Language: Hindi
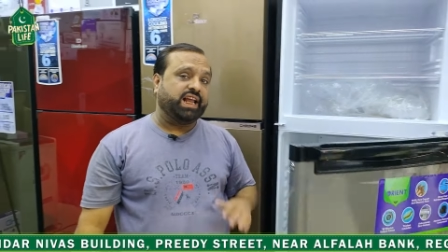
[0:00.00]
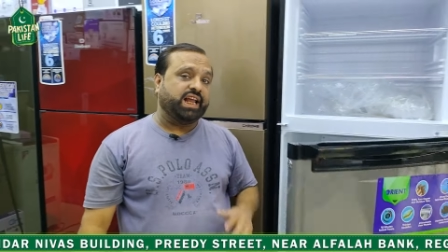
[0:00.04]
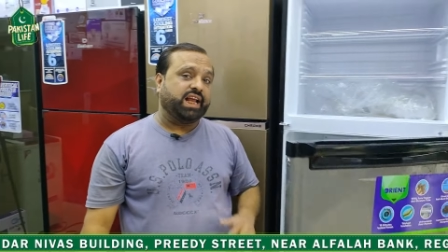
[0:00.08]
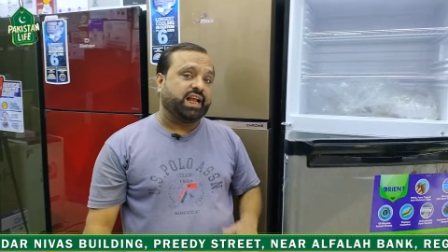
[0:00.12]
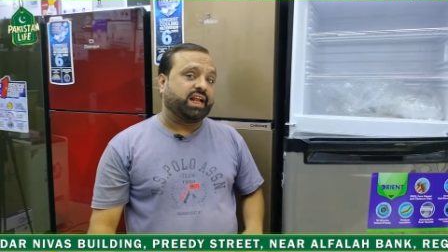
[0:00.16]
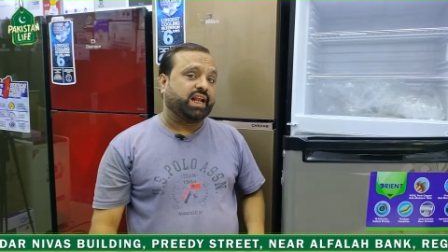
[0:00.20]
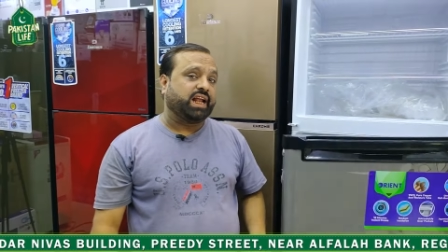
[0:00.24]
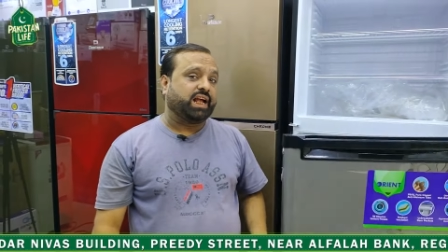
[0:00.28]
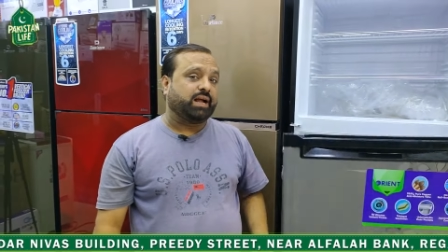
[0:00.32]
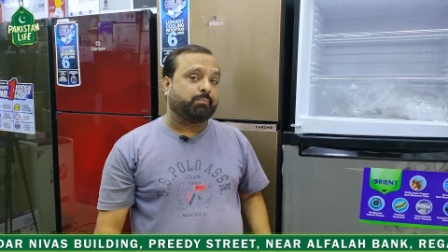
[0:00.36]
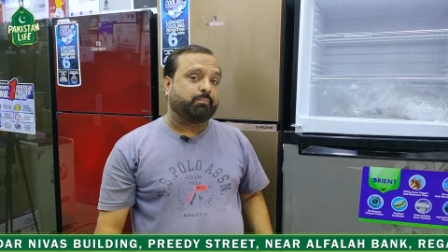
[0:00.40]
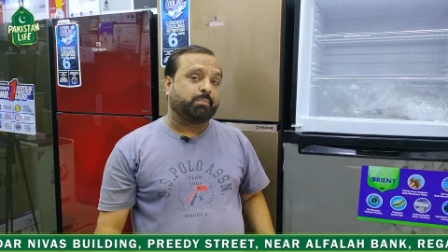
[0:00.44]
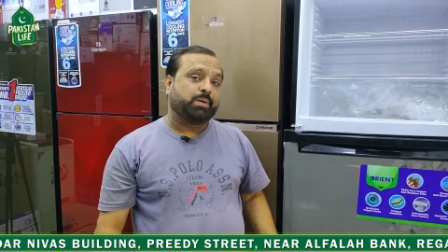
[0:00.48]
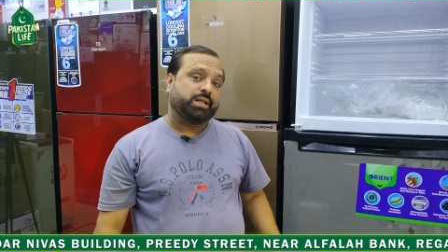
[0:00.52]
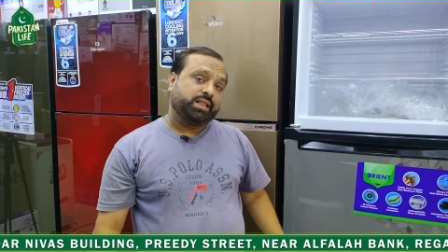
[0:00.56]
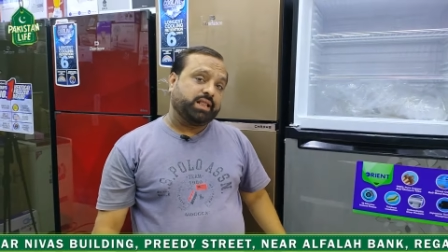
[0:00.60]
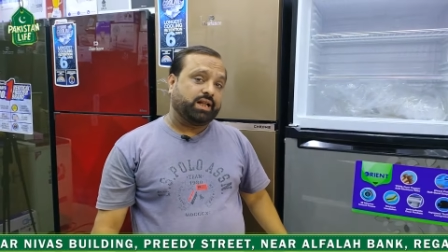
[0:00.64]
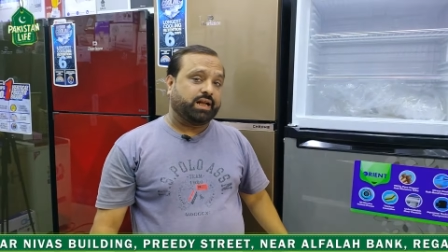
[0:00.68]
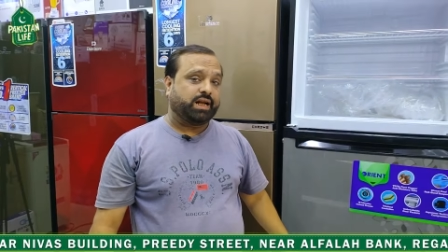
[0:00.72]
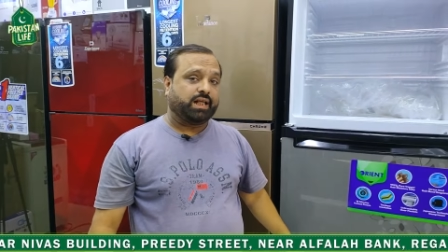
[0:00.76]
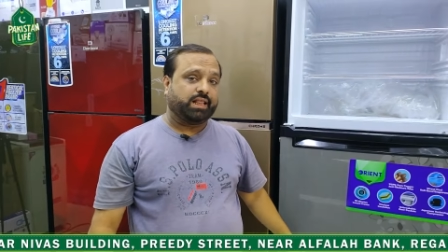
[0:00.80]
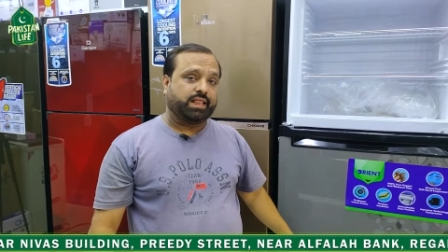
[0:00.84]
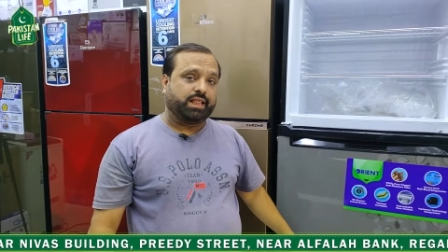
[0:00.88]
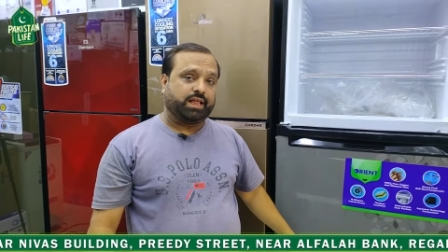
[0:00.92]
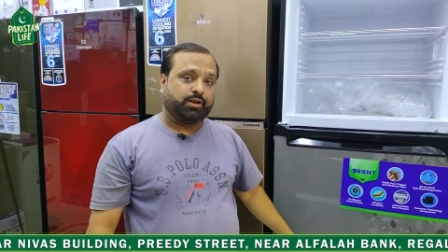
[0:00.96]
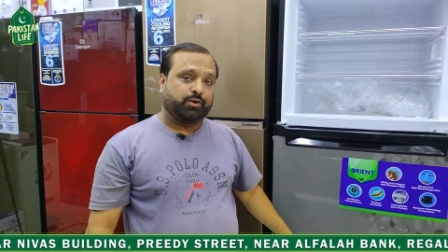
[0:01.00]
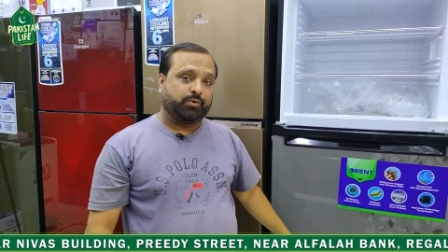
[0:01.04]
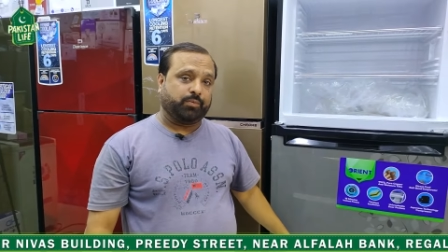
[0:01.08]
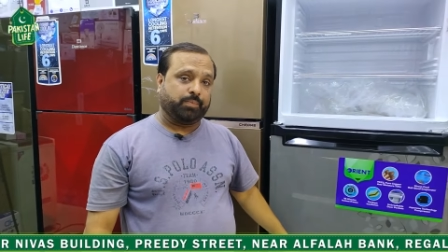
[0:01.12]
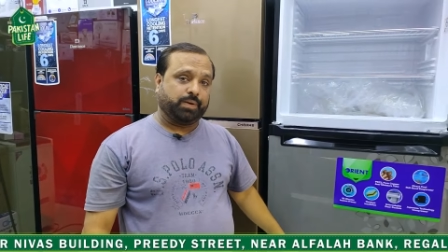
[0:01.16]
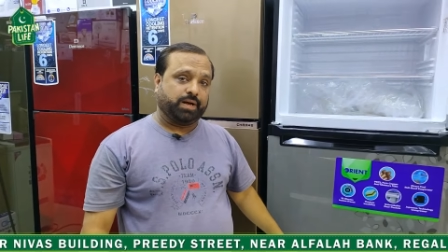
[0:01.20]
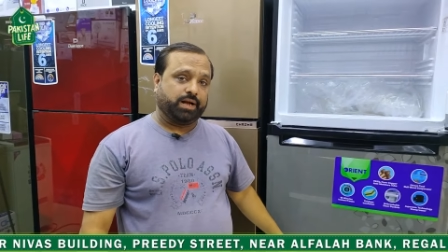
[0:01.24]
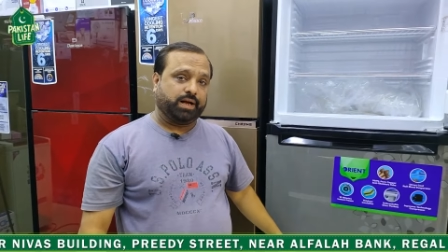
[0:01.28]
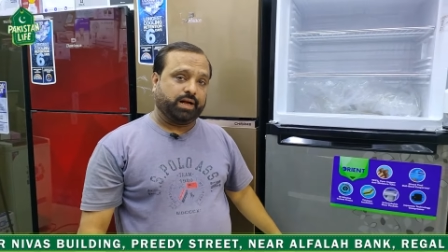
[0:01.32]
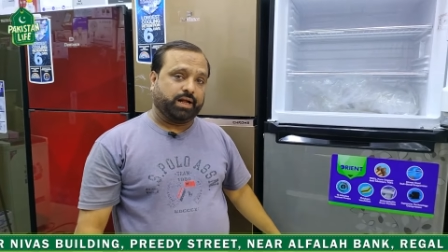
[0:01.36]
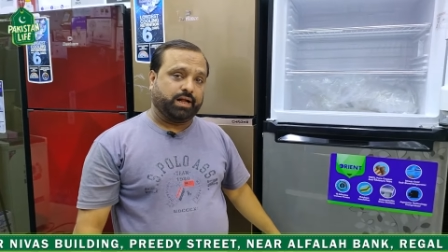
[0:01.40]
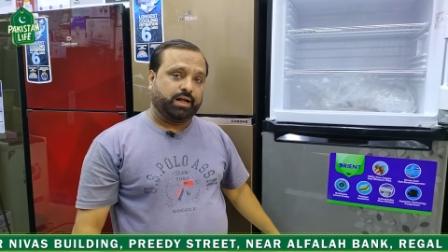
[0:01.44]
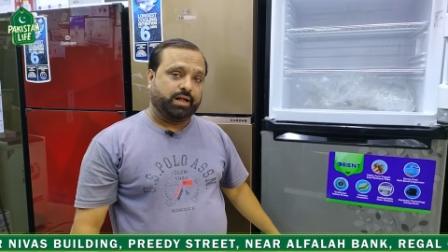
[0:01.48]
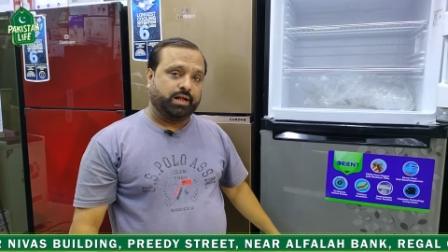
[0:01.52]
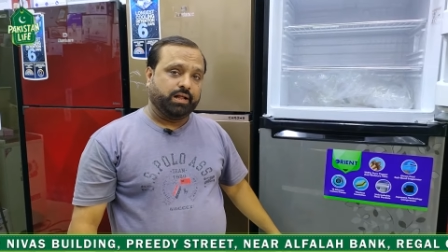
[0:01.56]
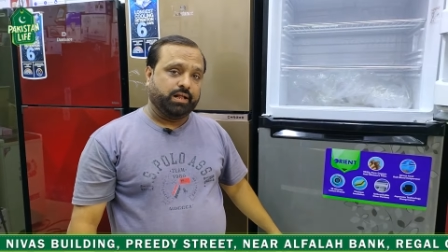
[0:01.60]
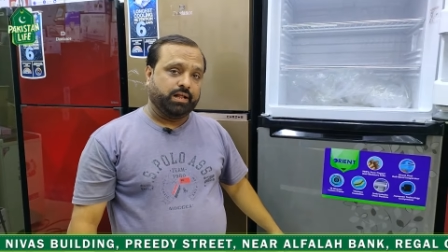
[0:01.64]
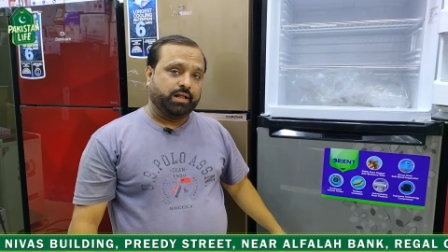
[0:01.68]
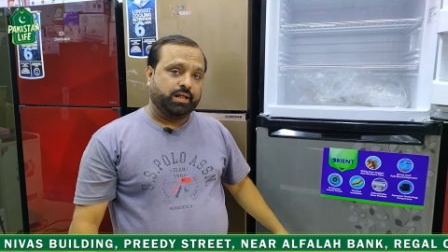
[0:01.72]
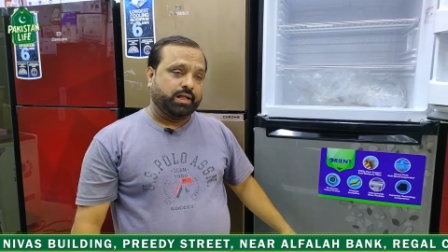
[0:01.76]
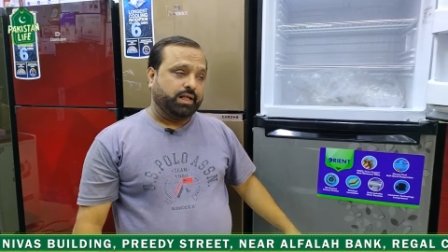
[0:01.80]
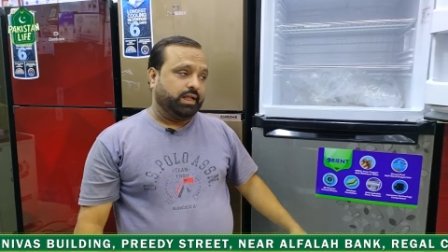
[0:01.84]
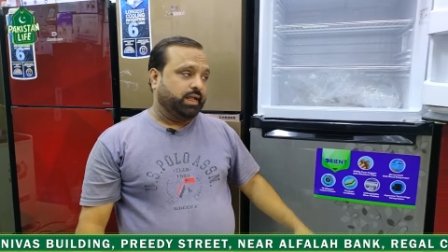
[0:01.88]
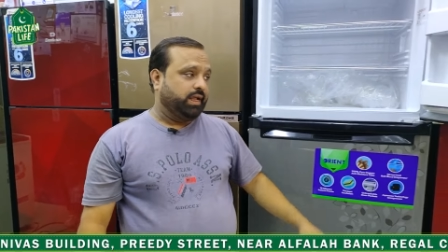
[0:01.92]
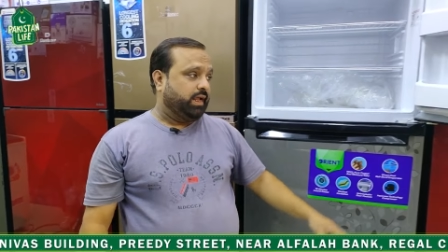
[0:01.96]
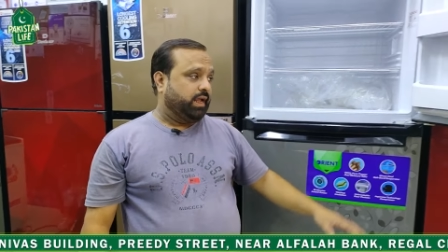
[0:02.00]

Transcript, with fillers: एक लाख पंद्रह हज़ार रुपये का ठीक है